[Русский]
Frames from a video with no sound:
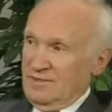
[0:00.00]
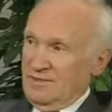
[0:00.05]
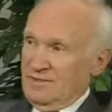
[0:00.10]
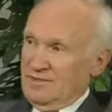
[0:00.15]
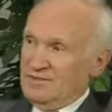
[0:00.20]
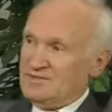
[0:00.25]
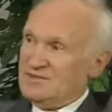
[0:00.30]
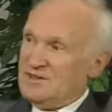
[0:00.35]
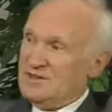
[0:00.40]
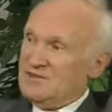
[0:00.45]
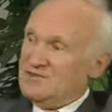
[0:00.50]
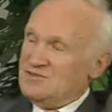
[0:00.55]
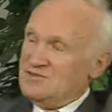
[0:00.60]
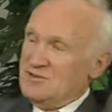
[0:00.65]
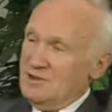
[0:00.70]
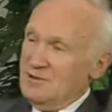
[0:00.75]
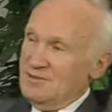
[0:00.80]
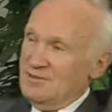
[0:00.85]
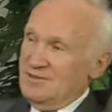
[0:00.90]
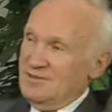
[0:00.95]

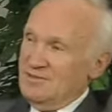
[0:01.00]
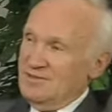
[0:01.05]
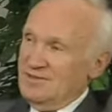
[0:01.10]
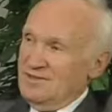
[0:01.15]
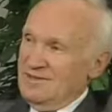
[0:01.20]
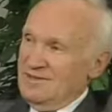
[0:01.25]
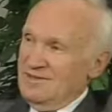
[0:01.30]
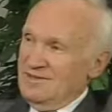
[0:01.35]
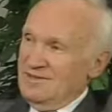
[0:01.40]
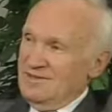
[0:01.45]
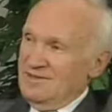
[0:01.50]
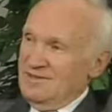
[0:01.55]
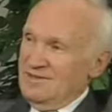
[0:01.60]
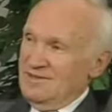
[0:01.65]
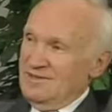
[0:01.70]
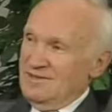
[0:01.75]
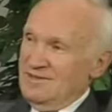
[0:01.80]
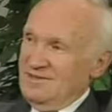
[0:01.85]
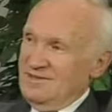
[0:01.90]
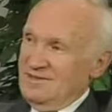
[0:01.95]
Зачем?
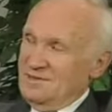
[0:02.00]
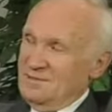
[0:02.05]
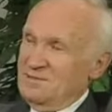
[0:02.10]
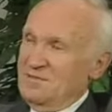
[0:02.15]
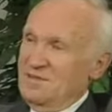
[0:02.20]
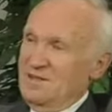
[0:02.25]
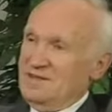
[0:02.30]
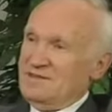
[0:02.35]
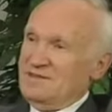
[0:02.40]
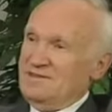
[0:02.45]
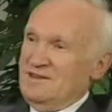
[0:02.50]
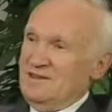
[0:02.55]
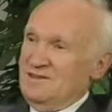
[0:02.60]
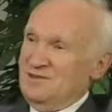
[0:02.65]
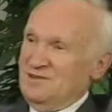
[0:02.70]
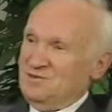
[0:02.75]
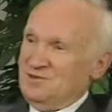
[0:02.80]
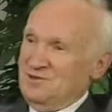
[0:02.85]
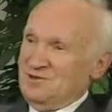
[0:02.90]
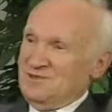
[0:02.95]
Бедный,
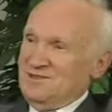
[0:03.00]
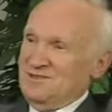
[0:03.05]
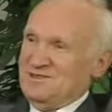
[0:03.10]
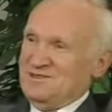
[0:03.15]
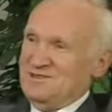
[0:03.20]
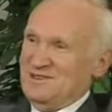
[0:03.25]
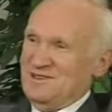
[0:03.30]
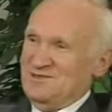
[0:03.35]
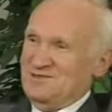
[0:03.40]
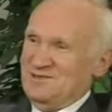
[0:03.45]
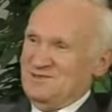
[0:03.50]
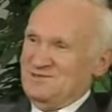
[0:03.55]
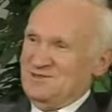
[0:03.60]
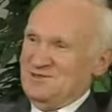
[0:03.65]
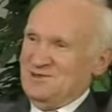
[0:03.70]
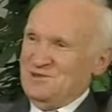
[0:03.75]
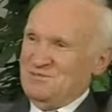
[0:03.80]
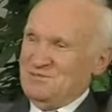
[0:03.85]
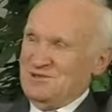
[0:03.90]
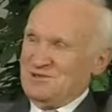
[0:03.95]
тот не знал чего,
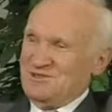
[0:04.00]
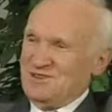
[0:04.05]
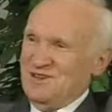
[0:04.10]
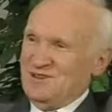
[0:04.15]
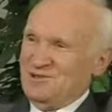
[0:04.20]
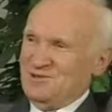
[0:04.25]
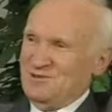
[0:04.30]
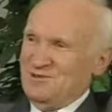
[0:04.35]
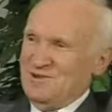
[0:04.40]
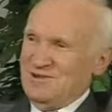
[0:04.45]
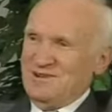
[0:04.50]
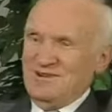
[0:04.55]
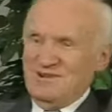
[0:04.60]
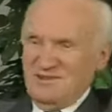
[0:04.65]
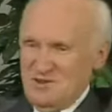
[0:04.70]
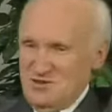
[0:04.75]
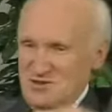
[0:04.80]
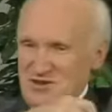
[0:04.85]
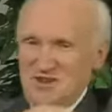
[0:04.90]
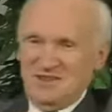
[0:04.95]
написал только
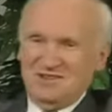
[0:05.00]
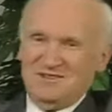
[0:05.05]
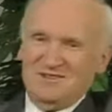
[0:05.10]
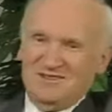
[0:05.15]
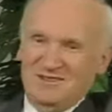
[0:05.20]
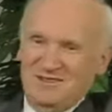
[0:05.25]
«нет».